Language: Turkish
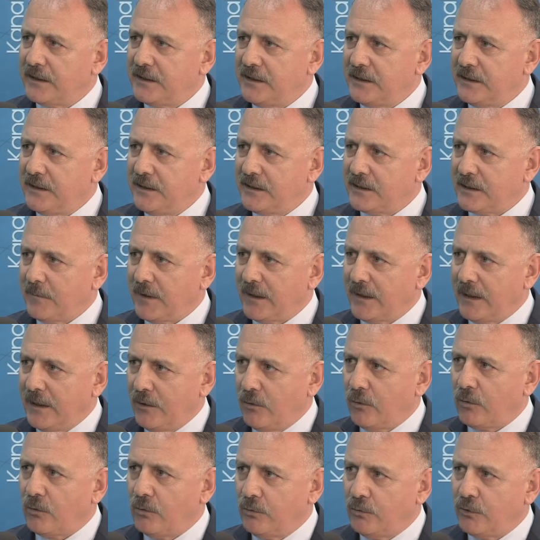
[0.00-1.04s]
girdiği zaman,
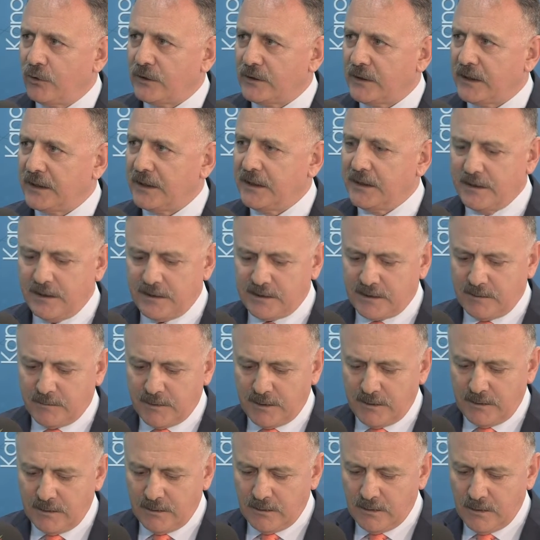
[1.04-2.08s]
e-okul projesine girdiği
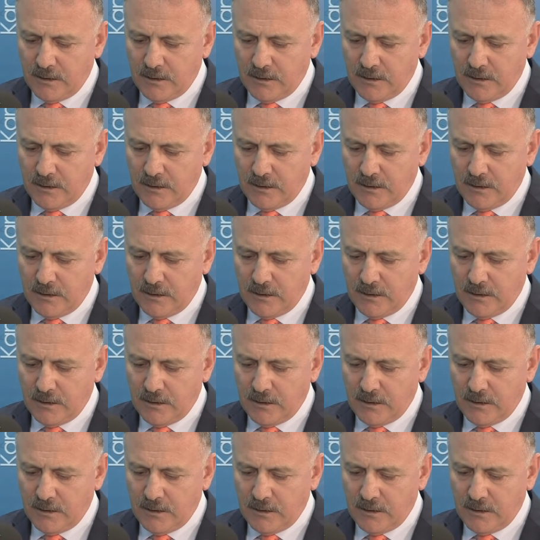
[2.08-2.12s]
zaman